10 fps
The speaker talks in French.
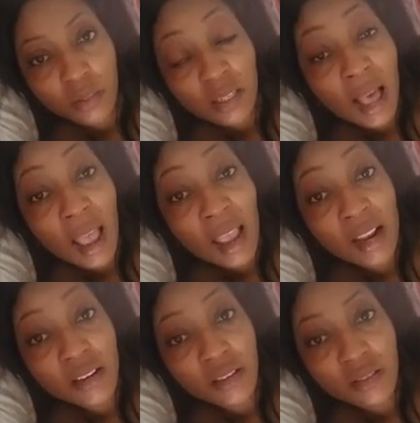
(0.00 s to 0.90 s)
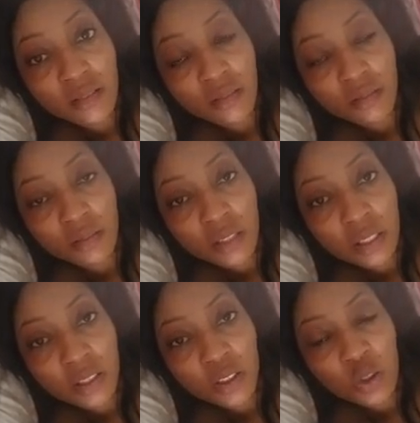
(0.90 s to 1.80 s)
La haine
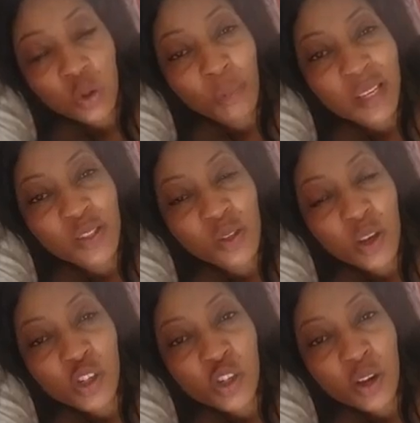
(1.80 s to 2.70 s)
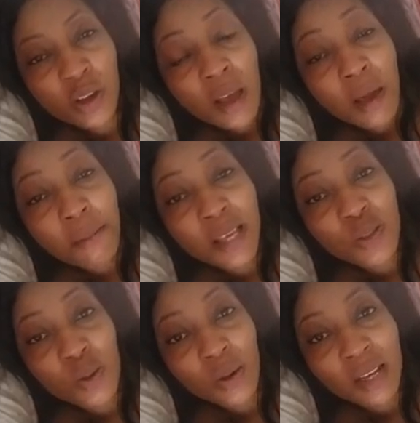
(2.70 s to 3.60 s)
dont mes soeurs, mes
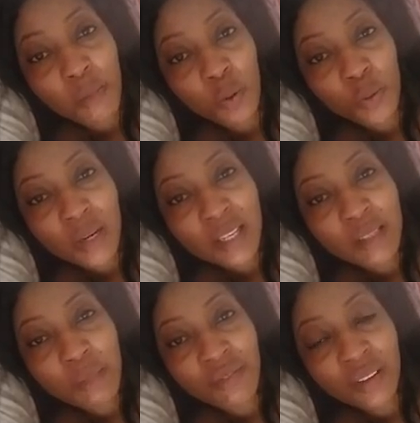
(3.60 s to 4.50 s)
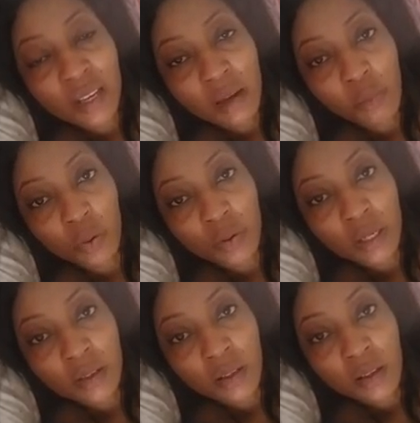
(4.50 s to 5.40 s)
soeurs camerounaises et mes frères
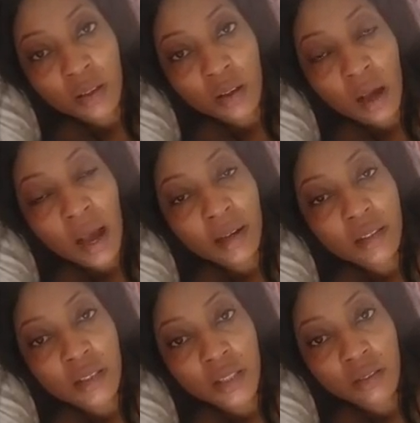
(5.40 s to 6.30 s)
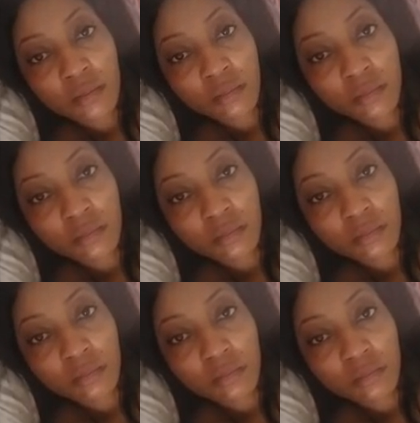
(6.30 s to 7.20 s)
camerounais, arrêtez.
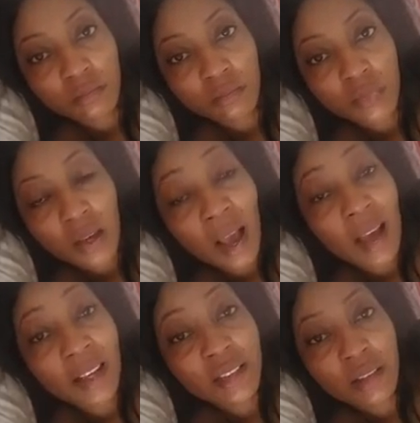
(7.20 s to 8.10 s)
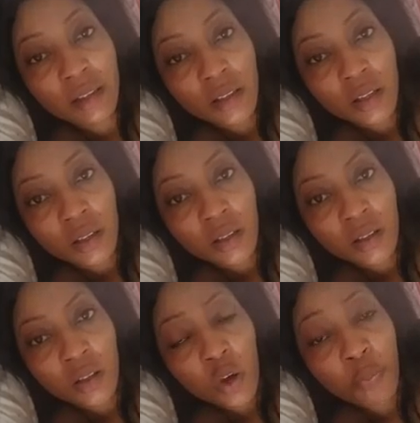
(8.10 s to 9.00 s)
Arrêtez.
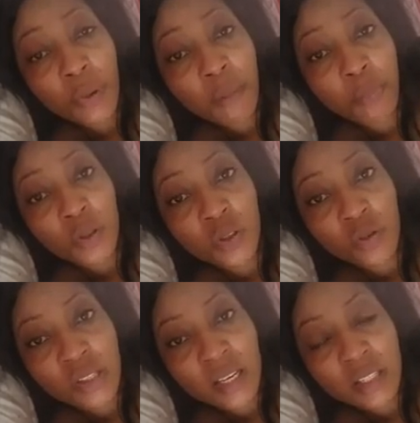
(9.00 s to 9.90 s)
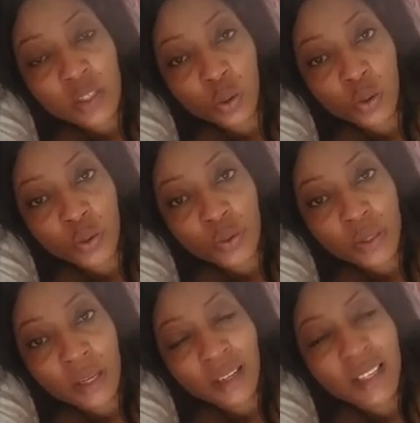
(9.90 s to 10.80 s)
Peu importe ce que vous allez dire aujourd'hui,
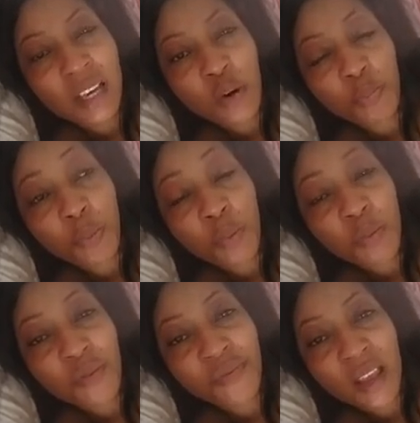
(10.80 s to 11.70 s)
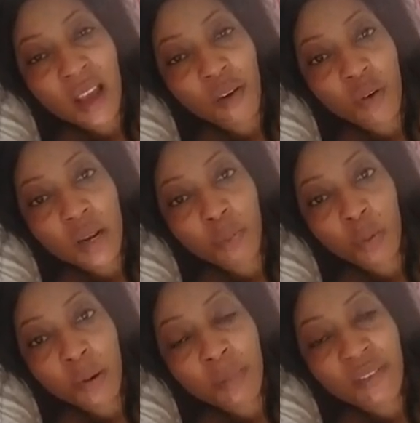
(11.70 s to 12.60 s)
hein, rien ne peut plus me faire avoir les
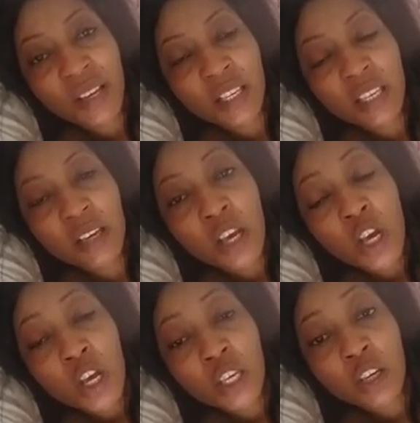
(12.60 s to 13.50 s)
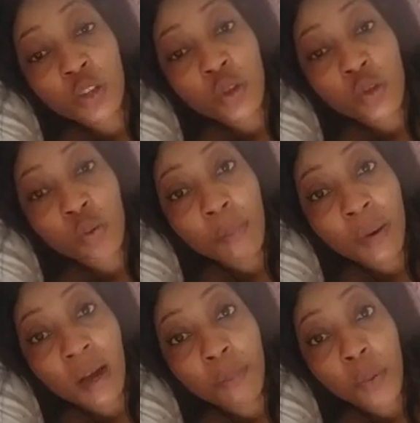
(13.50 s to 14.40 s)
problèmes avec qui, que ce soit
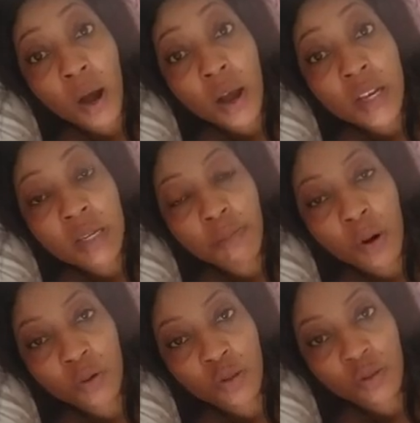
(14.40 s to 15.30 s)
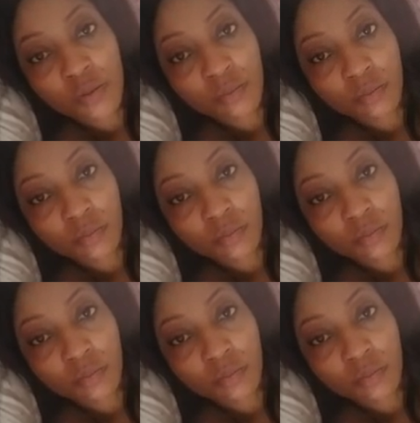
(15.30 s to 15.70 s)
par rapport à un inbox.